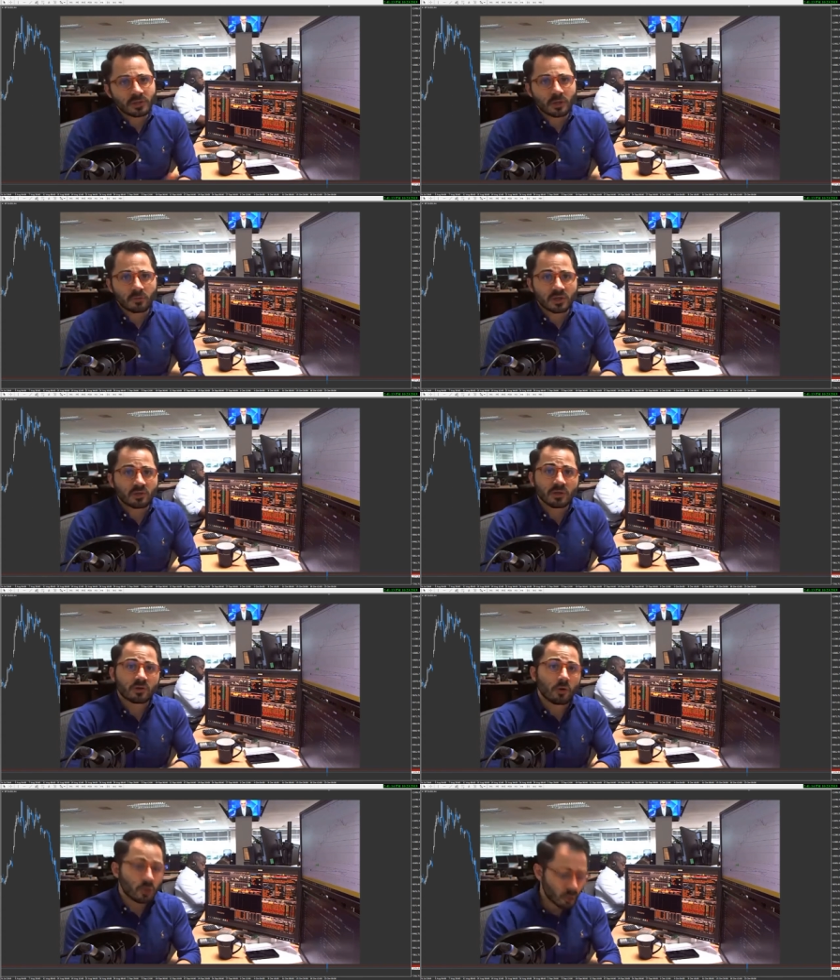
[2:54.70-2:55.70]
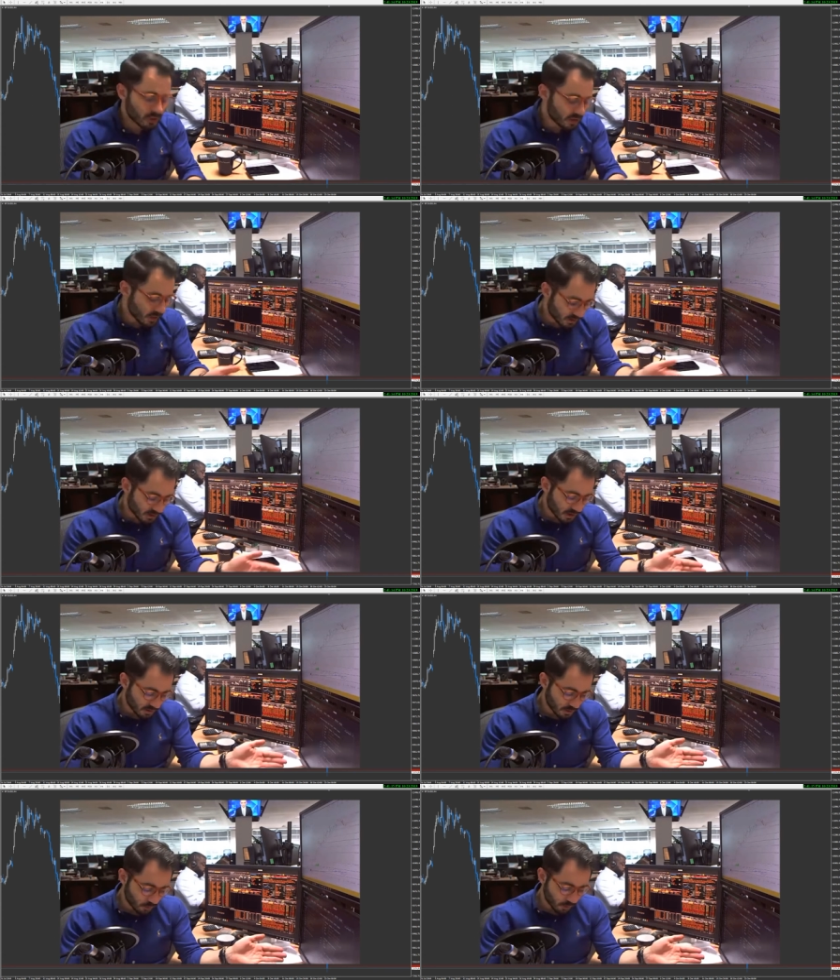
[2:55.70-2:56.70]
poser comme question est-ce que le no deal est
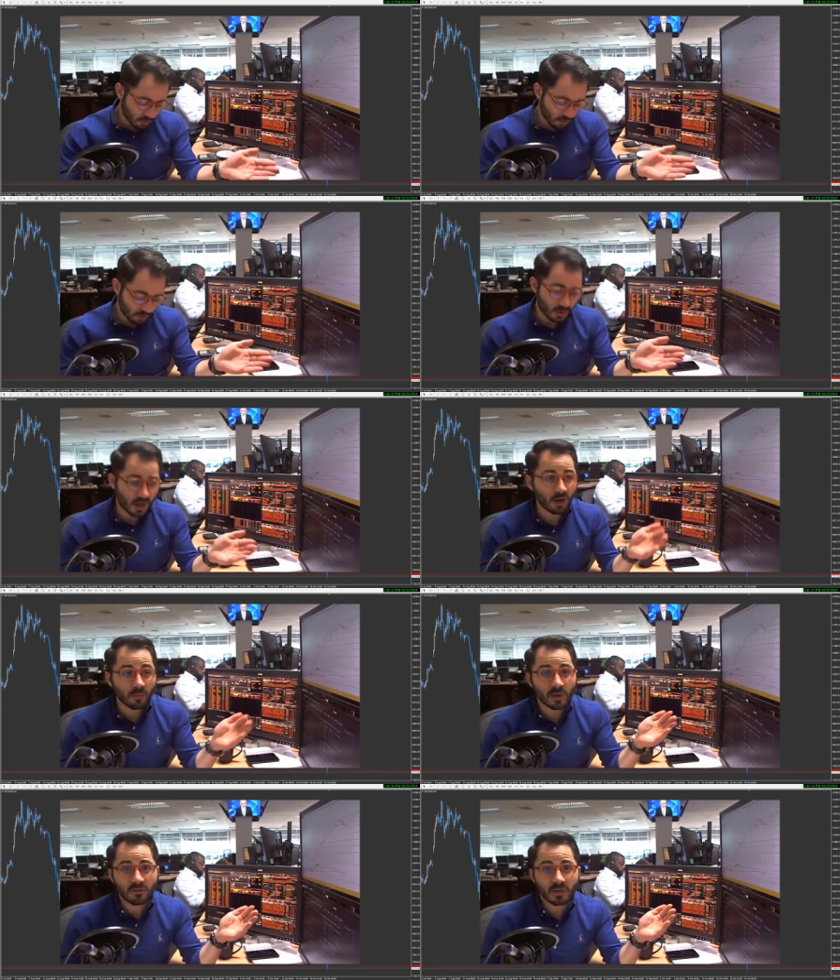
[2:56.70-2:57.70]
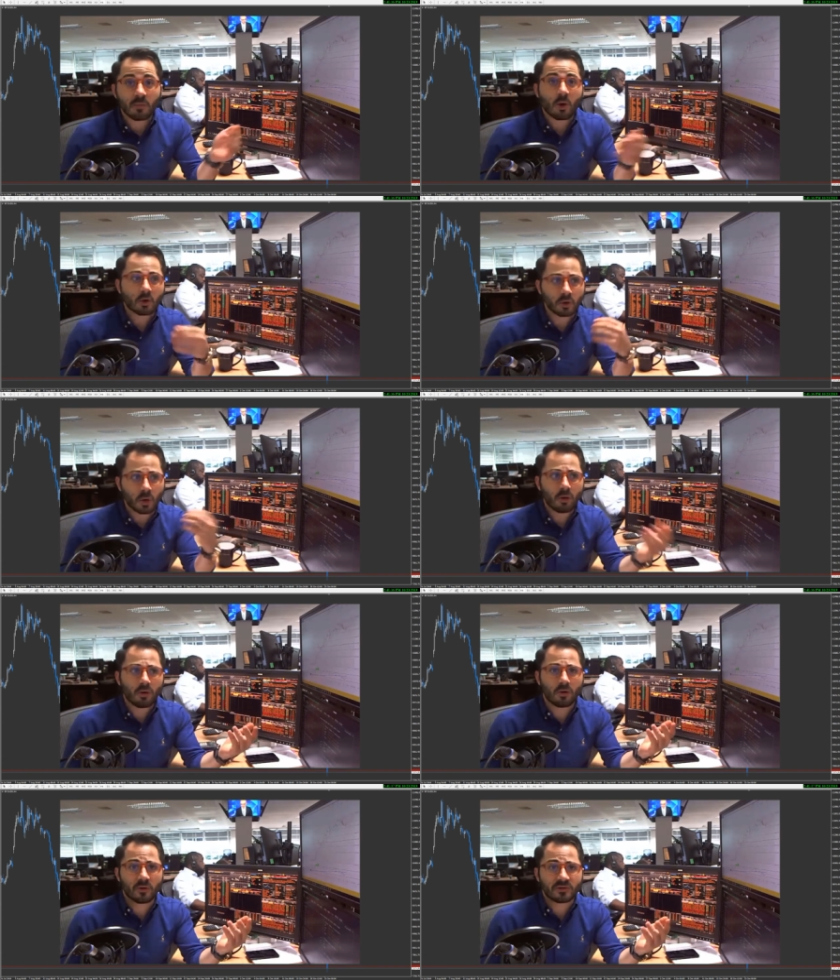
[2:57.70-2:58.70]
écarté pour de bon Alors bien évidemment que
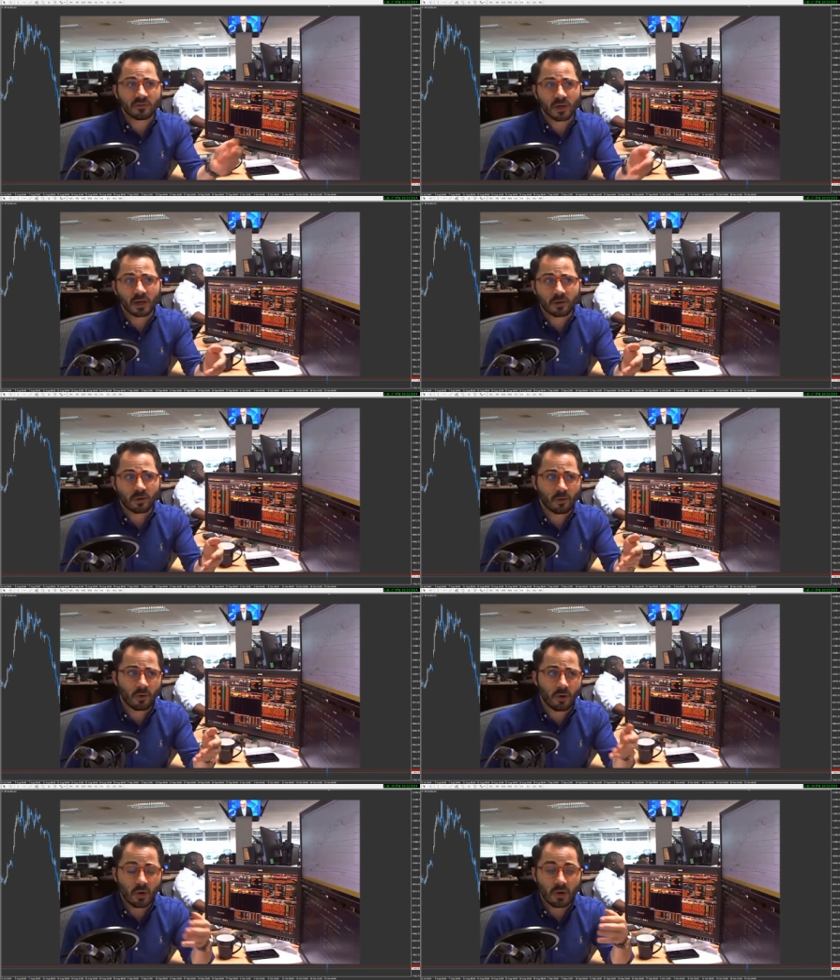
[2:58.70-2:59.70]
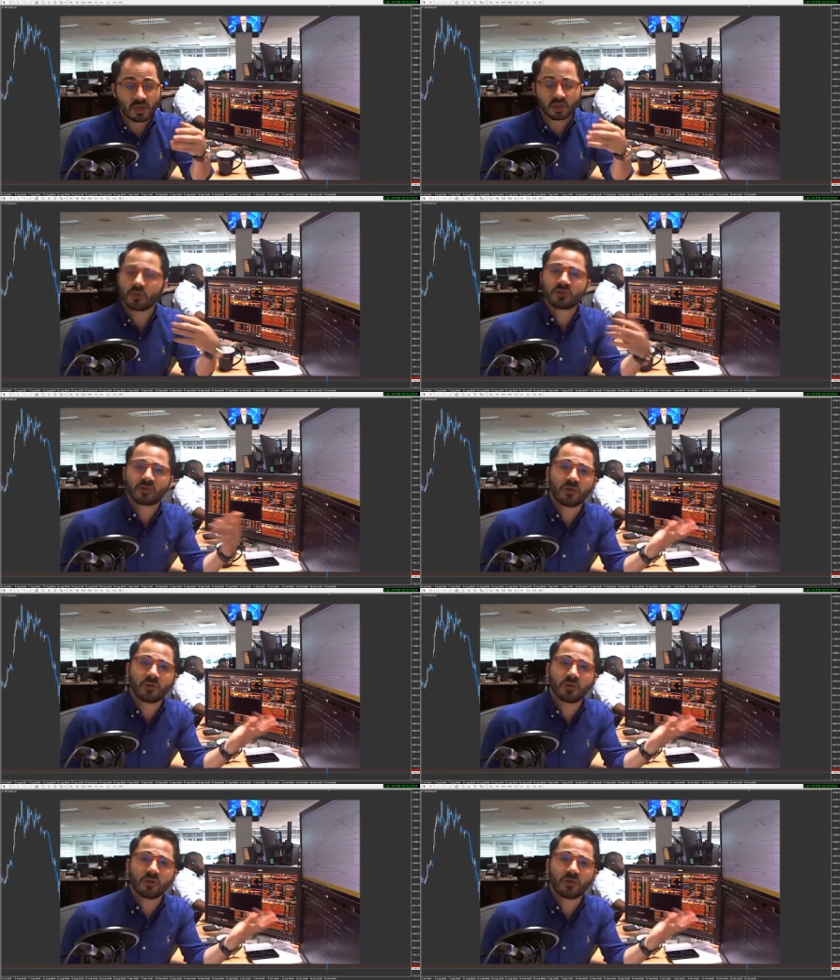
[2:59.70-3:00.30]
non. C'est vrai que les chances